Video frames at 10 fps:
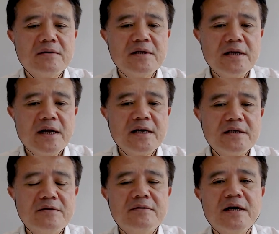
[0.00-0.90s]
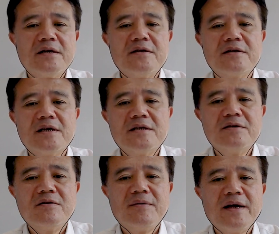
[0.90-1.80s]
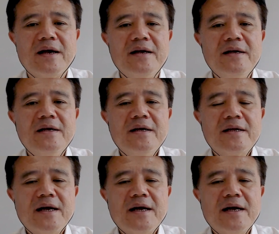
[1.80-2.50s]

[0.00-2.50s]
我说：“你呢还欺负当你在这欢买妈呀？”